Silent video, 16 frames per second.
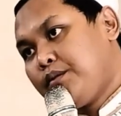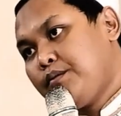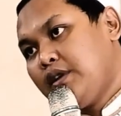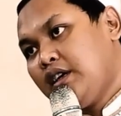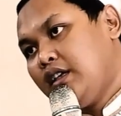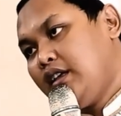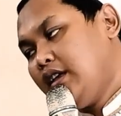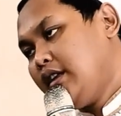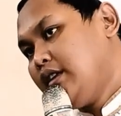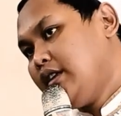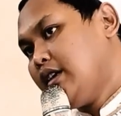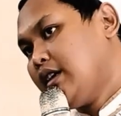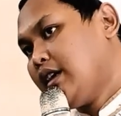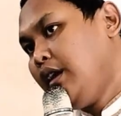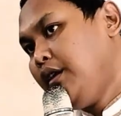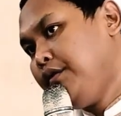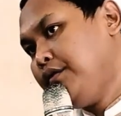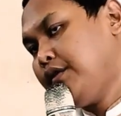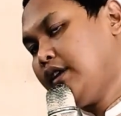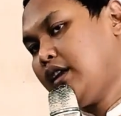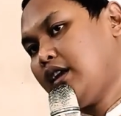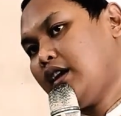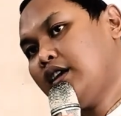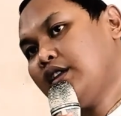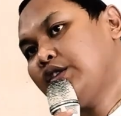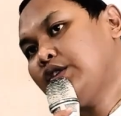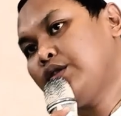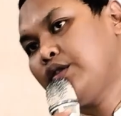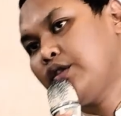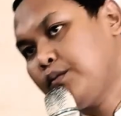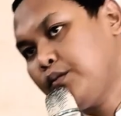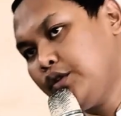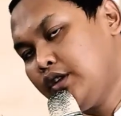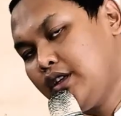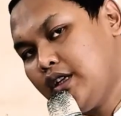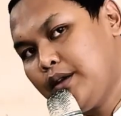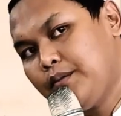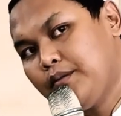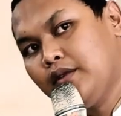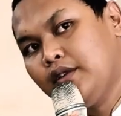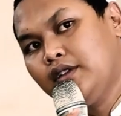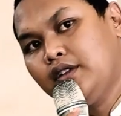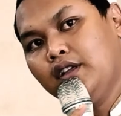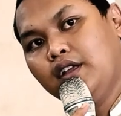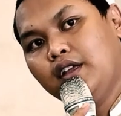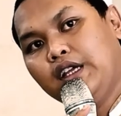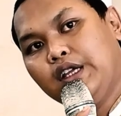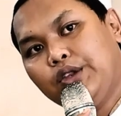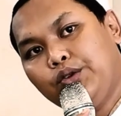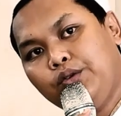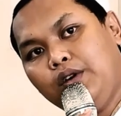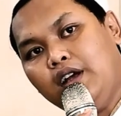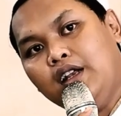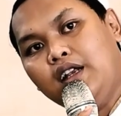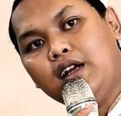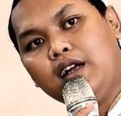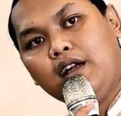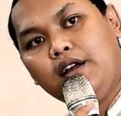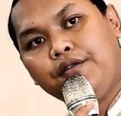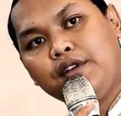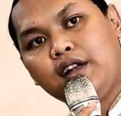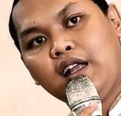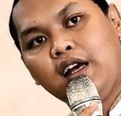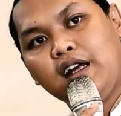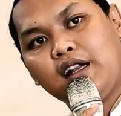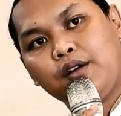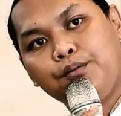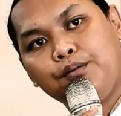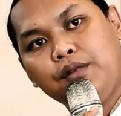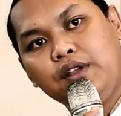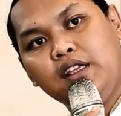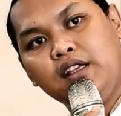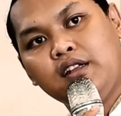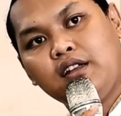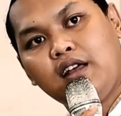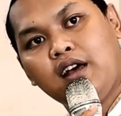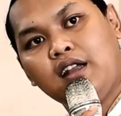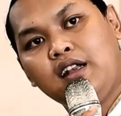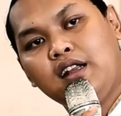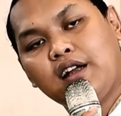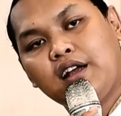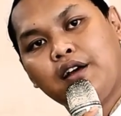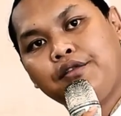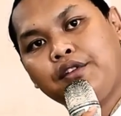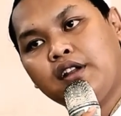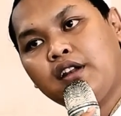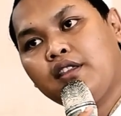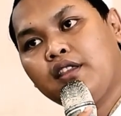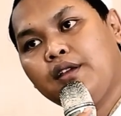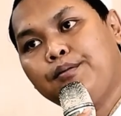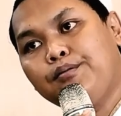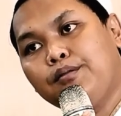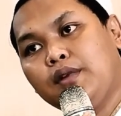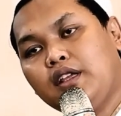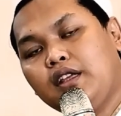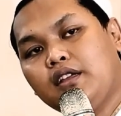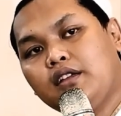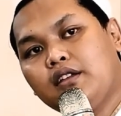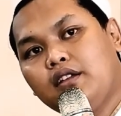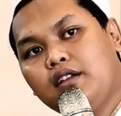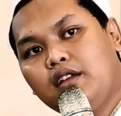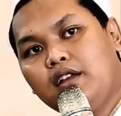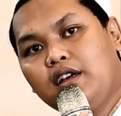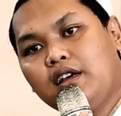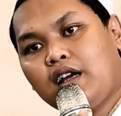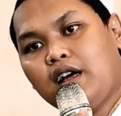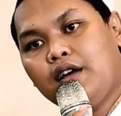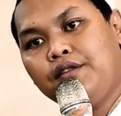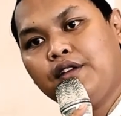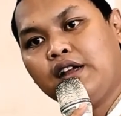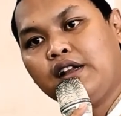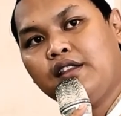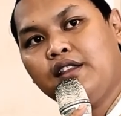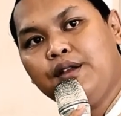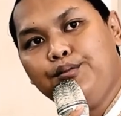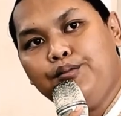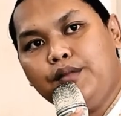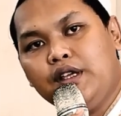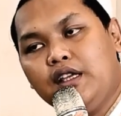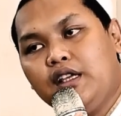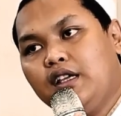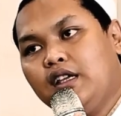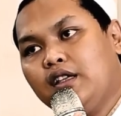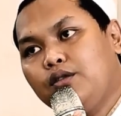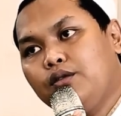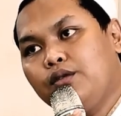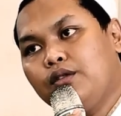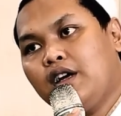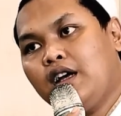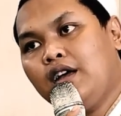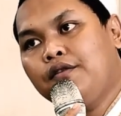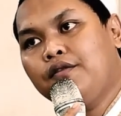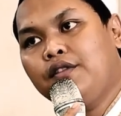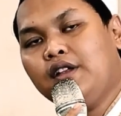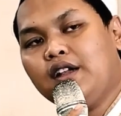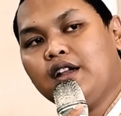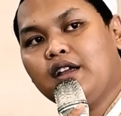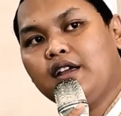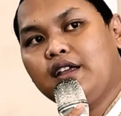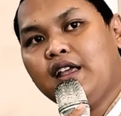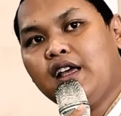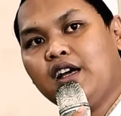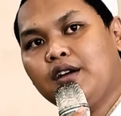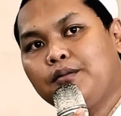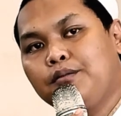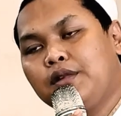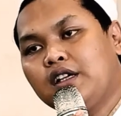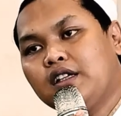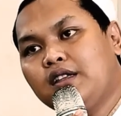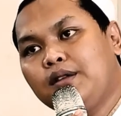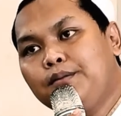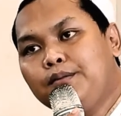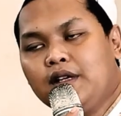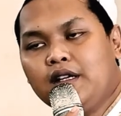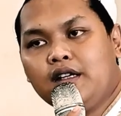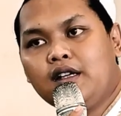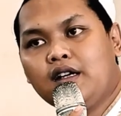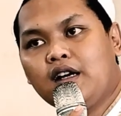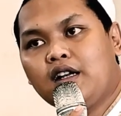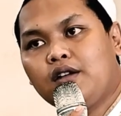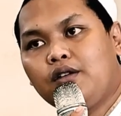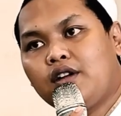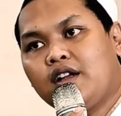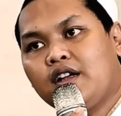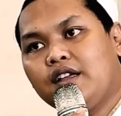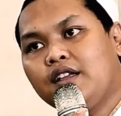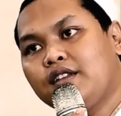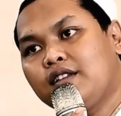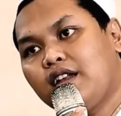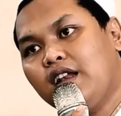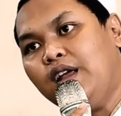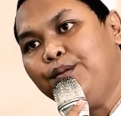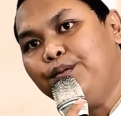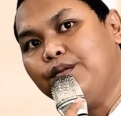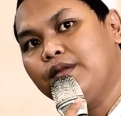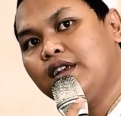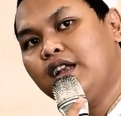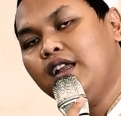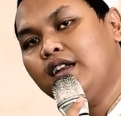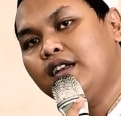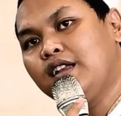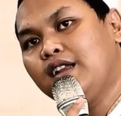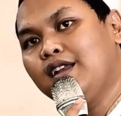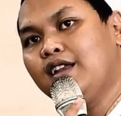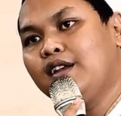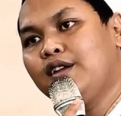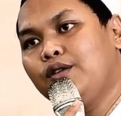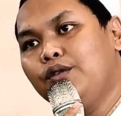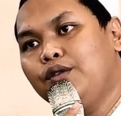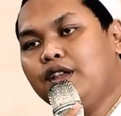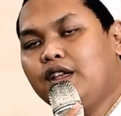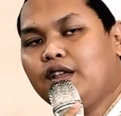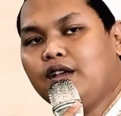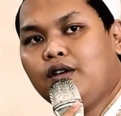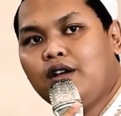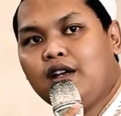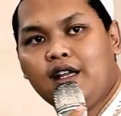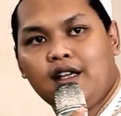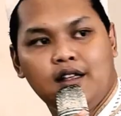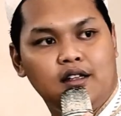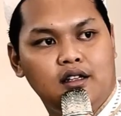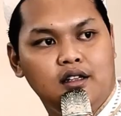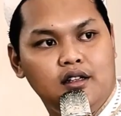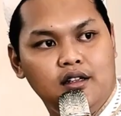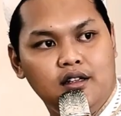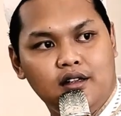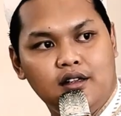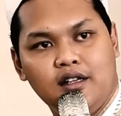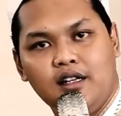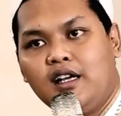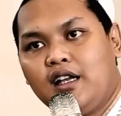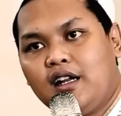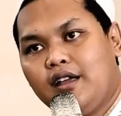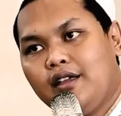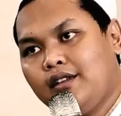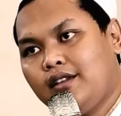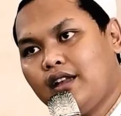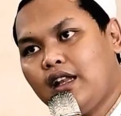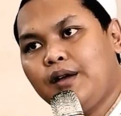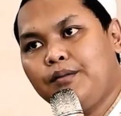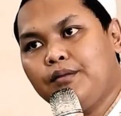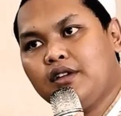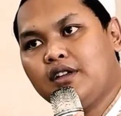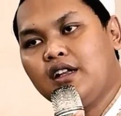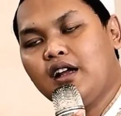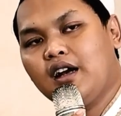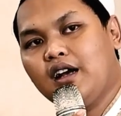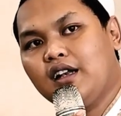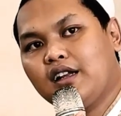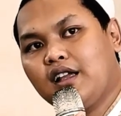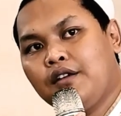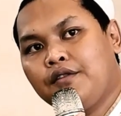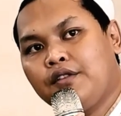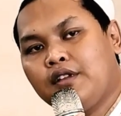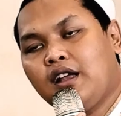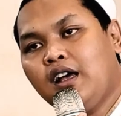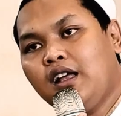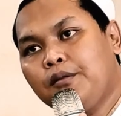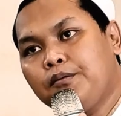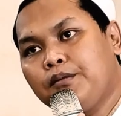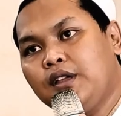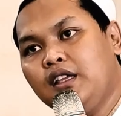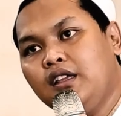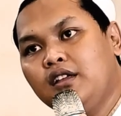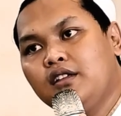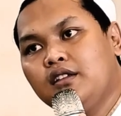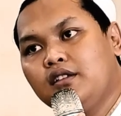pembagiannya kafir atau non muslim itu ada kafir harbi, ada kafir Dimi Kafir dhimmi itu kafir yang berteman dengan orang Islam dan dilindungi oleh negara Islam, sedangkan kafir harbi